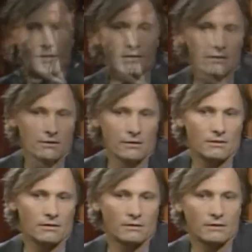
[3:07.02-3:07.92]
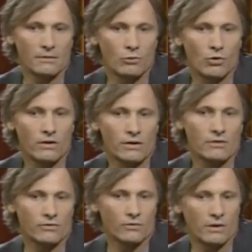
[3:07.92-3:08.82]
se, mudó a
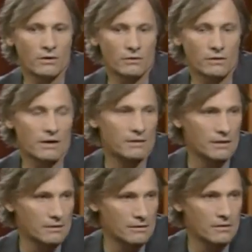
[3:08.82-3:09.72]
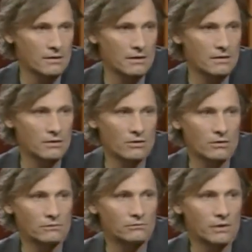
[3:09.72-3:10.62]
Estados Unidos, ahí nací
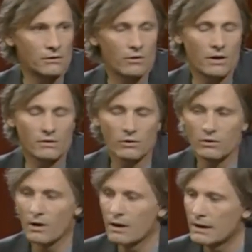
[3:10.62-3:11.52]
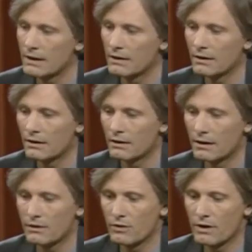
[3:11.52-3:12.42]
yo en, Nueva York, en
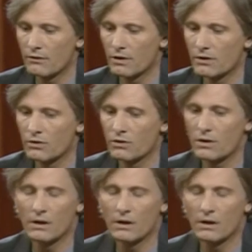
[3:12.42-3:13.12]
la ciudad de Nueva York,